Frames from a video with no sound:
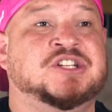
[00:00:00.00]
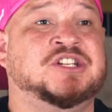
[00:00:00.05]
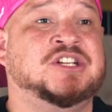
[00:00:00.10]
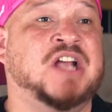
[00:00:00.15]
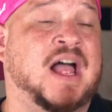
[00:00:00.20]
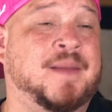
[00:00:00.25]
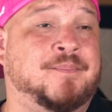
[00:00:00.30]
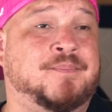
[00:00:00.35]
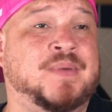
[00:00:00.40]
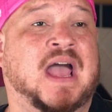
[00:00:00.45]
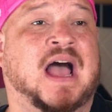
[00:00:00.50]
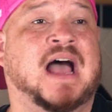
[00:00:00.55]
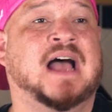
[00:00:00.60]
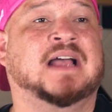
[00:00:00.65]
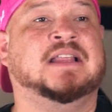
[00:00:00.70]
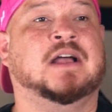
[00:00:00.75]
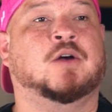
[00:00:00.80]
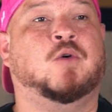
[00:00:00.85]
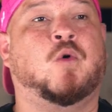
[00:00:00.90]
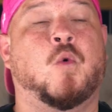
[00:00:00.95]

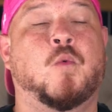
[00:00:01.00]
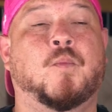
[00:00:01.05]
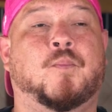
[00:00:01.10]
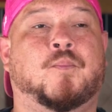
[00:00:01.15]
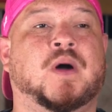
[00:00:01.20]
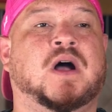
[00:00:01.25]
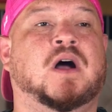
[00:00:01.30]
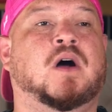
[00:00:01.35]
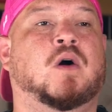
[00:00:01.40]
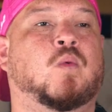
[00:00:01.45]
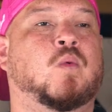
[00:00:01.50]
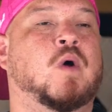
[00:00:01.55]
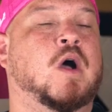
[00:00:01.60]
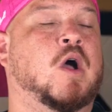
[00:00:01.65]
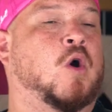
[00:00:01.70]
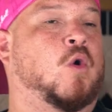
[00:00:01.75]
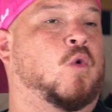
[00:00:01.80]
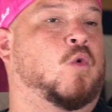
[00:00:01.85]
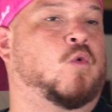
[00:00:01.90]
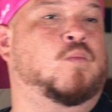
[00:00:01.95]
chapeada com pão,
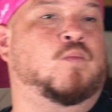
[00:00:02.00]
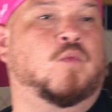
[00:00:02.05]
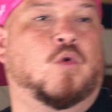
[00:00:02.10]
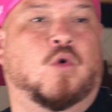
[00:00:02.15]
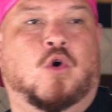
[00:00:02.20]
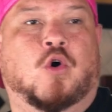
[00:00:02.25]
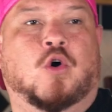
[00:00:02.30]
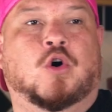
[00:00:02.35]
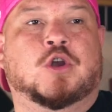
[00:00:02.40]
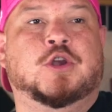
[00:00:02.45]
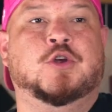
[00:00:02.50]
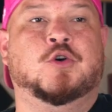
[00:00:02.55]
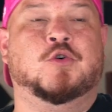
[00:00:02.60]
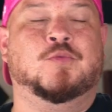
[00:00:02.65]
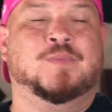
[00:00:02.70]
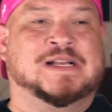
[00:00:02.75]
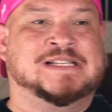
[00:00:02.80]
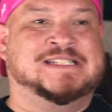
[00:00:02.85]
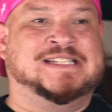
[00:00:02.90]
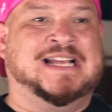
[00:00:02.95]
um molho e
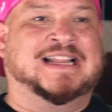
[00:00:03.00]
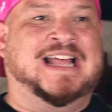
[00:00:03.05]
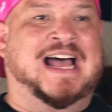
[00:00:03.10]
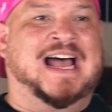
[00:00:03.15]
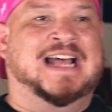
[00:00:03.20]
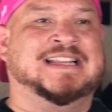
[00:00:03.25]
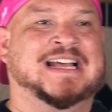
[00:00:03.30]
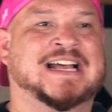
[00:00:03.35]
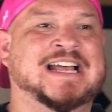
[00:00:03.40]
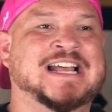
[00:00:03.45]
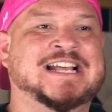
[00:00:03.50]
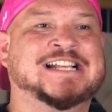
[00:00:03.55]
uma salada